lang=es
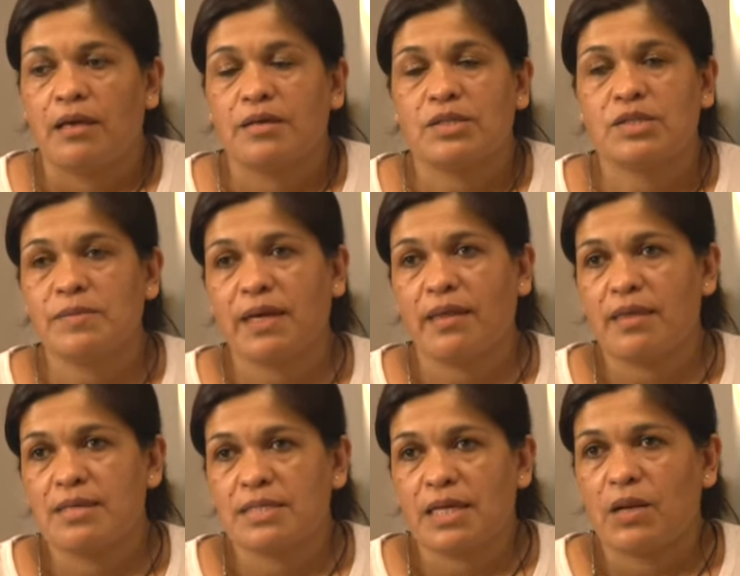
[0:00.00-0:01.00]
Yo me quedé
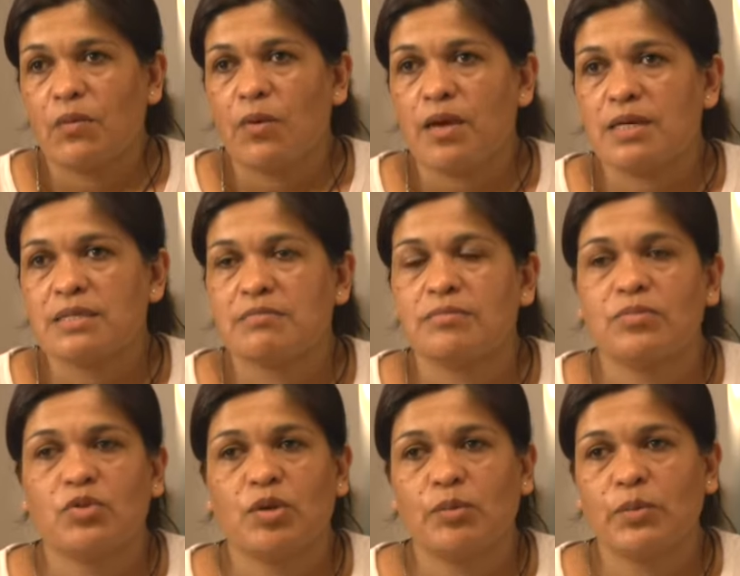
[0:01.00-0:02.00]
en San Luis,
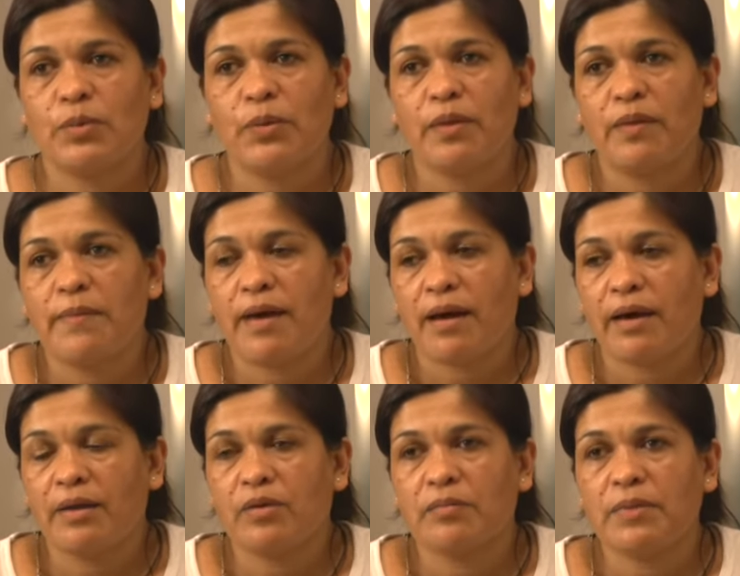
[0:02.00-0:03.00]
no pude
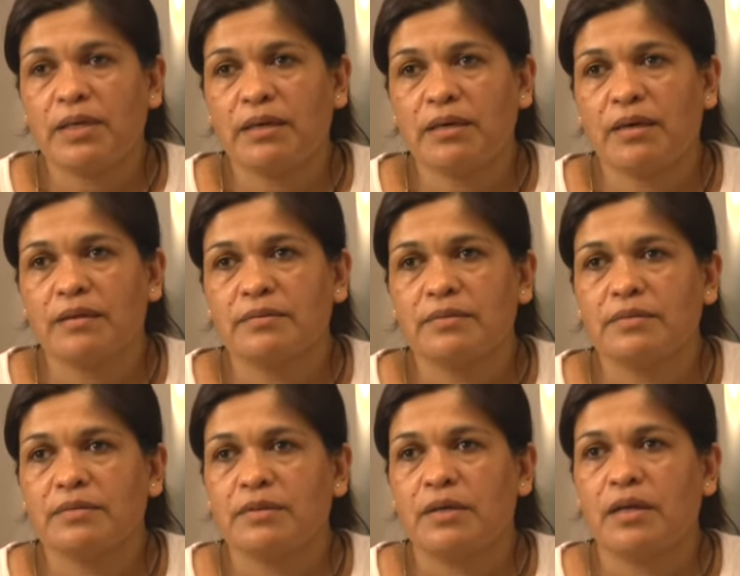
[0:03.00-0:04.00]
viajar con mi hija,
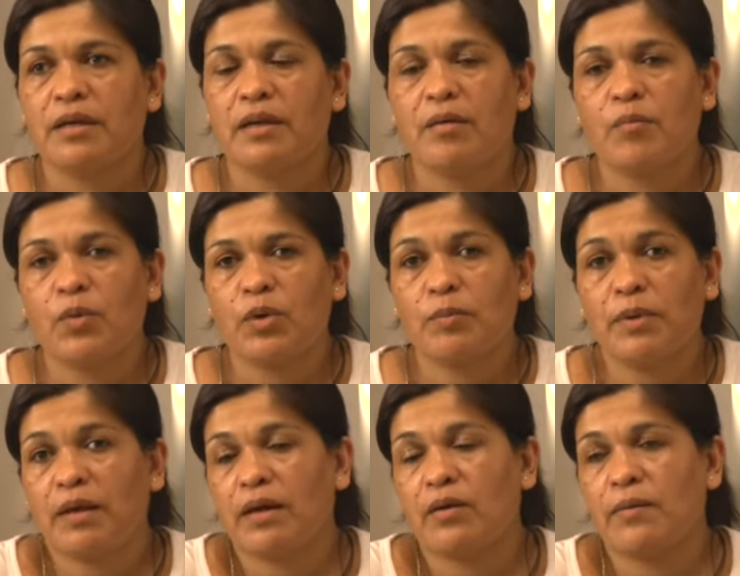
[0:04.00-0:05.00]
era muy
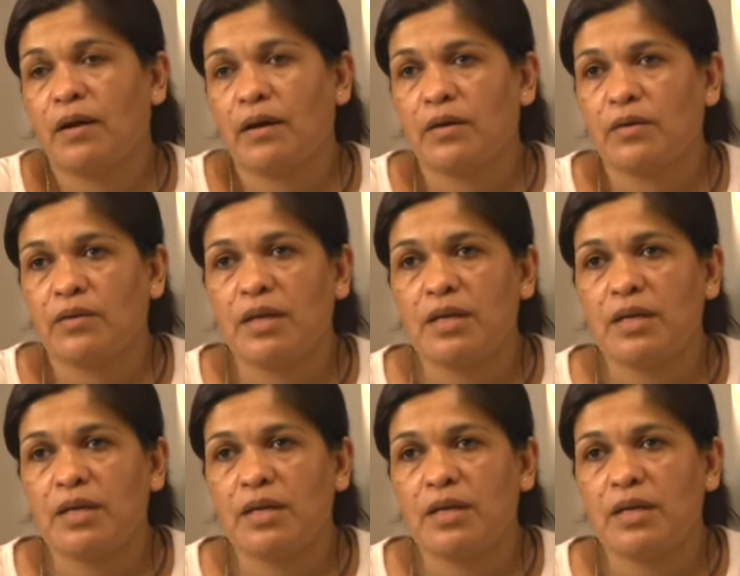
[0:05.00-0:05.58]
complicado viajar con